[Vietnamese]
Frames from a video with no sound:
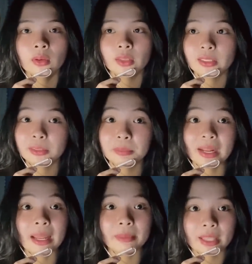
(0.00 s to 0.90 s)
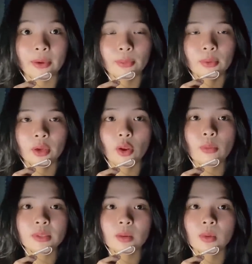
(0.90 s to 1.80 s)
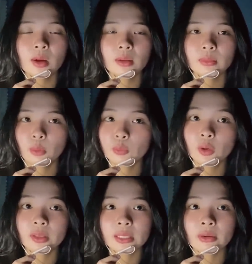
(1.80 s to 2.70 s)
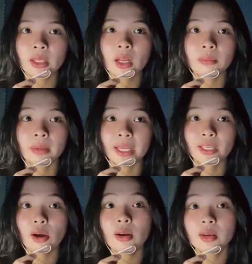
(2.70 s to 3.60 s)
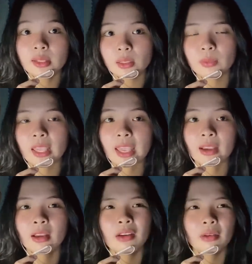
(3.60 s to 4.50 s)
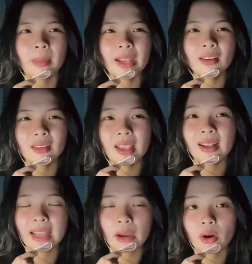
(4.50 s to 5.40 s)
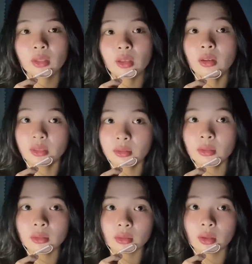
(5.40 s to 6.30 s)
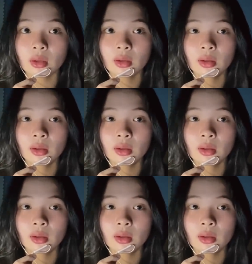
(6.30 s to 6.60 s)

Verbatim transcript: thì bạn làm theo thì đốt xong á một tuần sau gia đình bạn có người đến xem nhà và bán được giá cao hơn những người trước nữa